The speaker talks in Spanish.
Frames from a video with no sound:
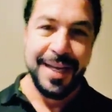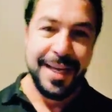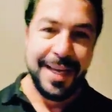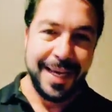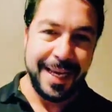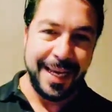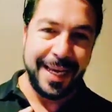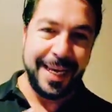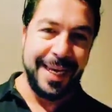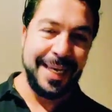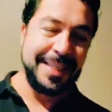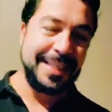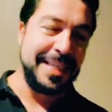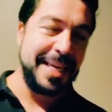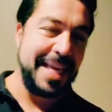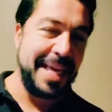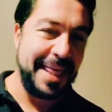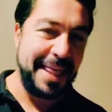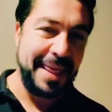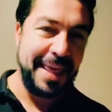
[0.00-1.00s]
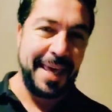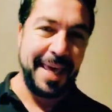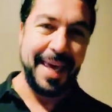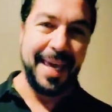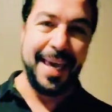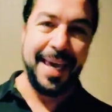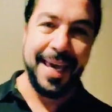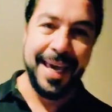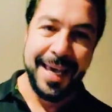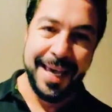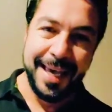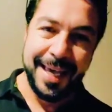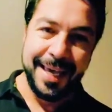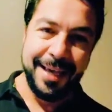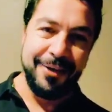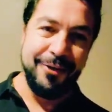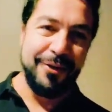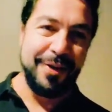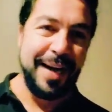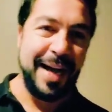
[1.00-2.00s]
LSD,
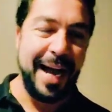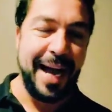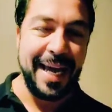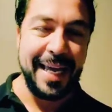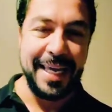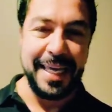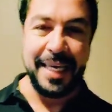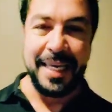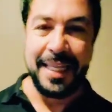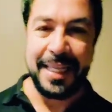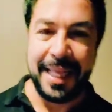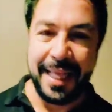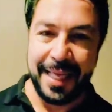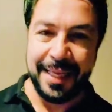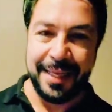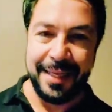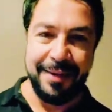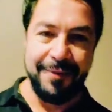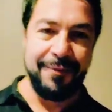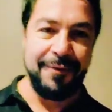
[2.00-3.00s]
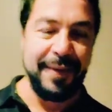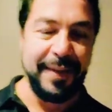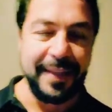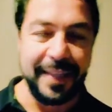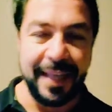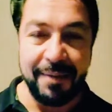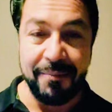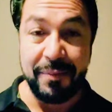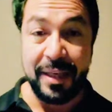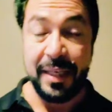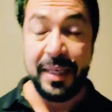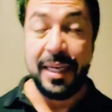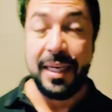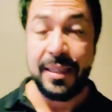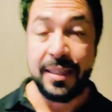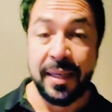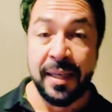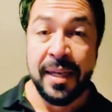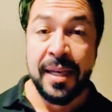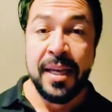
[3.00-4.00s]
cocaína, anfetaminas,